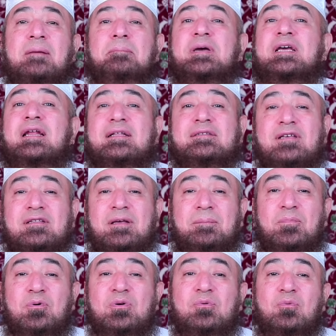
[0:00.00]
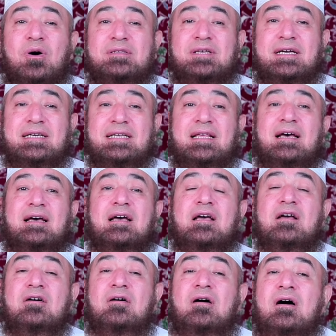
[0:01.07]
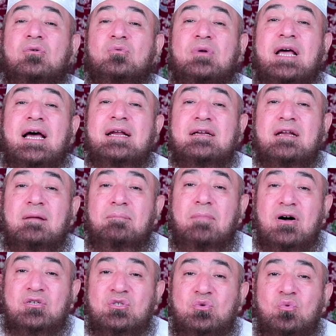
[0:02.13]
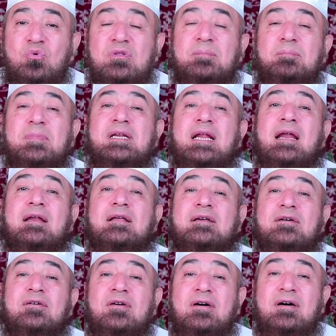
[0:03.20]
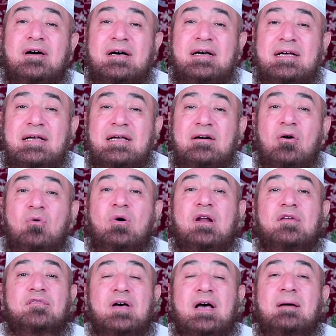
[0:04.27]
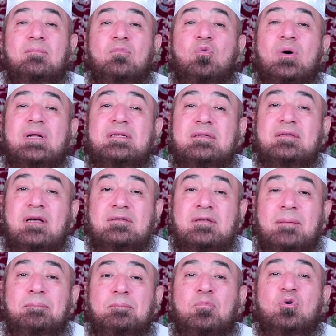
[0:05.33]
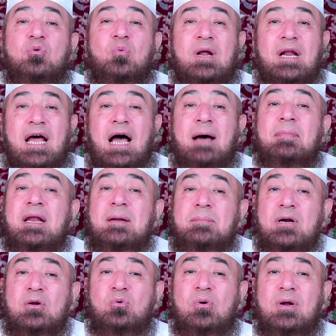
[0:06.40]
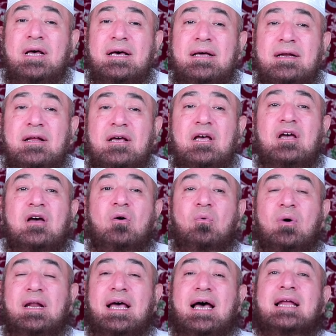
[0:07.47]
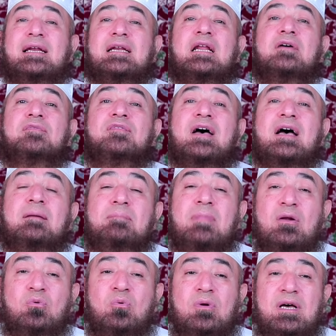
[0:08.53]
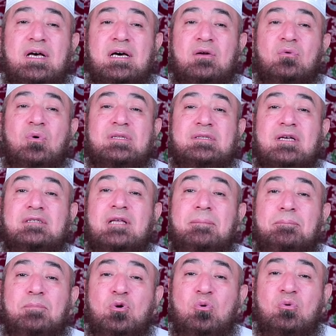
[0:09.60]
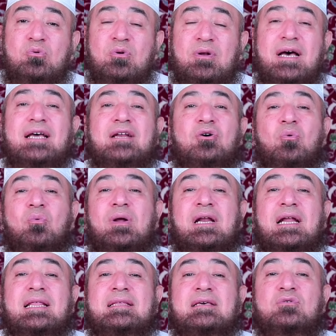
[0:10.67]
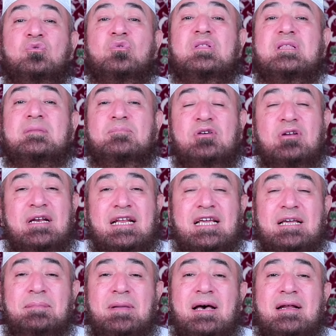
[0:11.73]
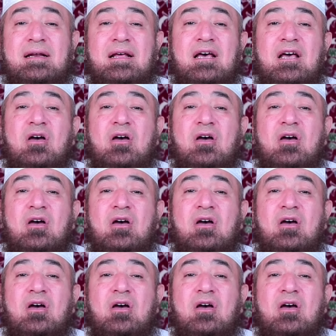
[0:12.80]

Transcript: بلا تدبر واضح كده قالوا لان المقصود من القراءة هو الفهم والتدبر والعمل بالقرآن ولأن فهم القرآن وتدبر القرآن هو الذي يثمر الإيمان